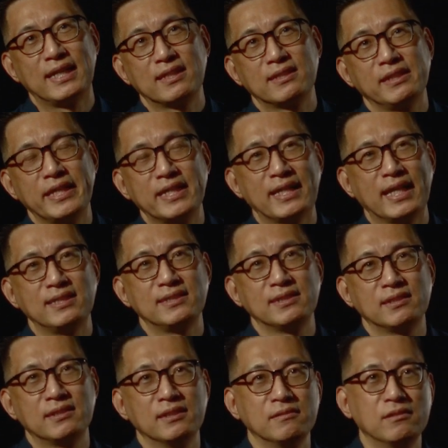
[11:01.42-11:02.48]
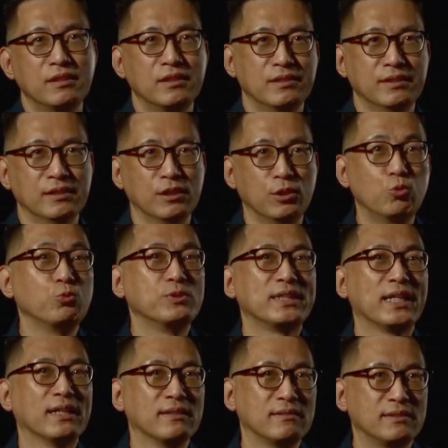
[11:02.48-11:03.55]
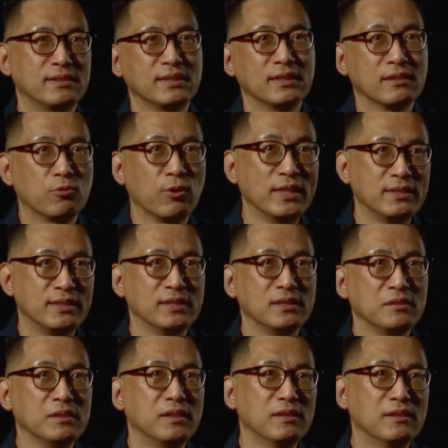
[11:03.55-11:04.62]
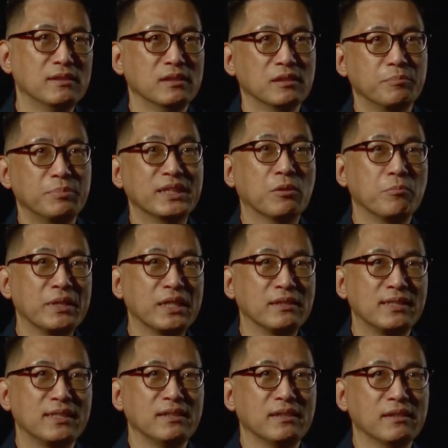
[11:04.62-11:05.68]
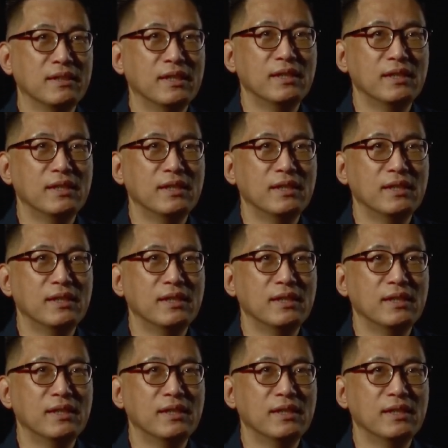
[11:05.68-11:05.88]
他可能一开始跟呃录像这个关系呃比较密切，